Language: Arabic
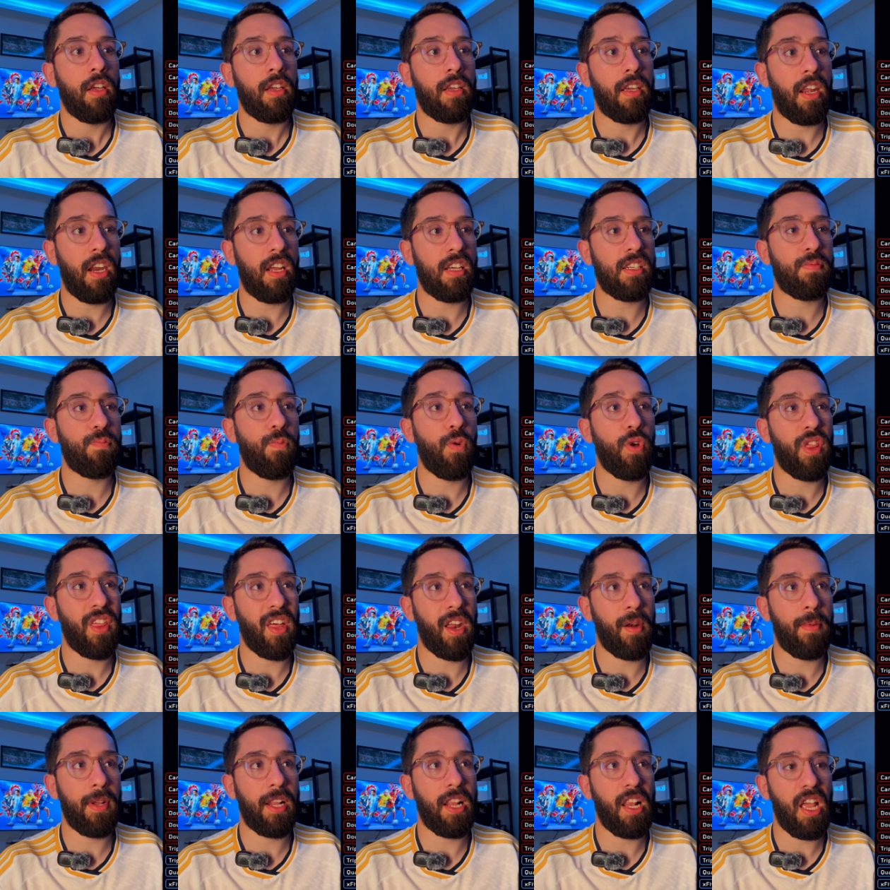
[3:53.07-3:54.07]
كريسبو
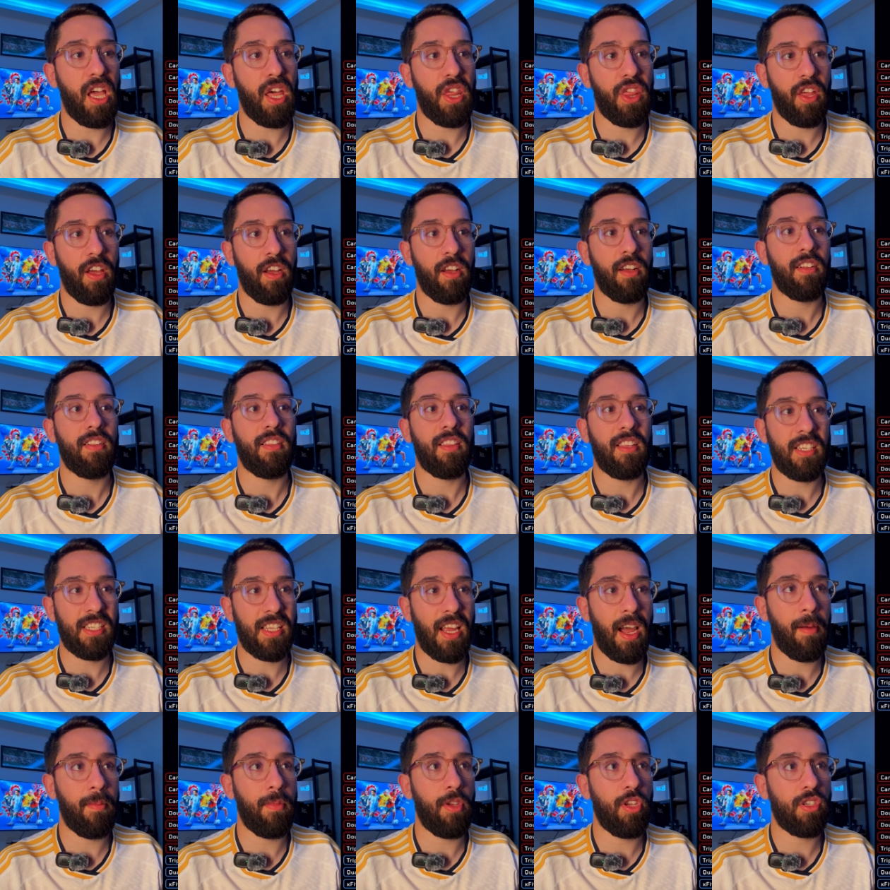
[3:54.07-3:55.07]
ضرب ثلاثة
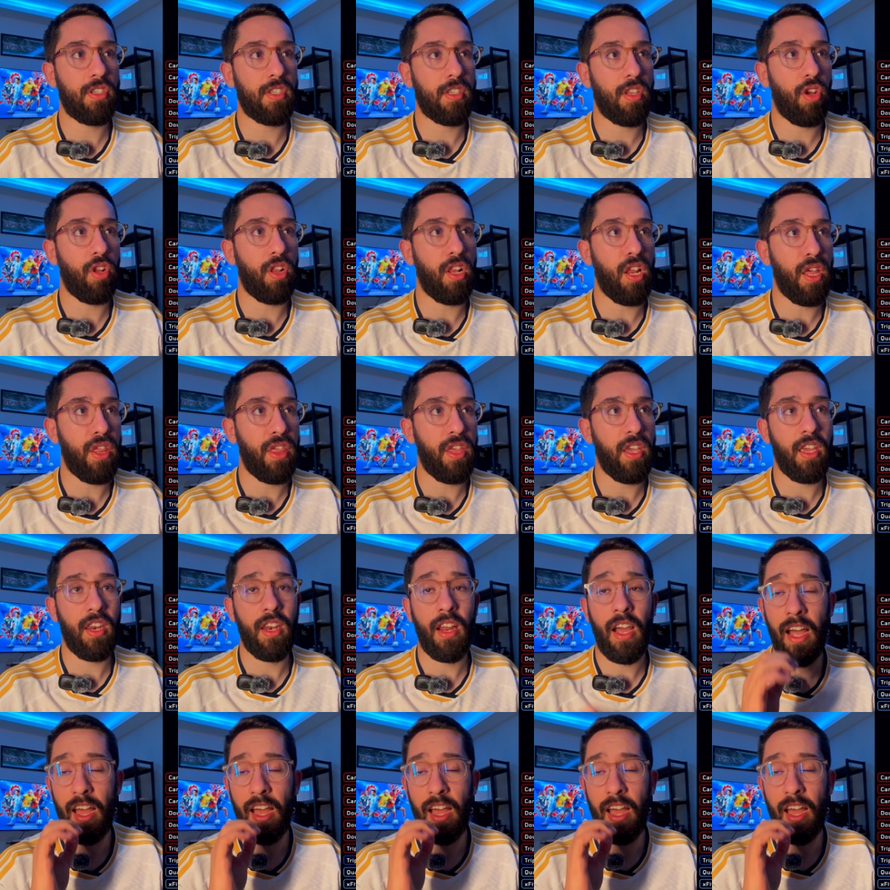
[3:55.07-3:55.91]
936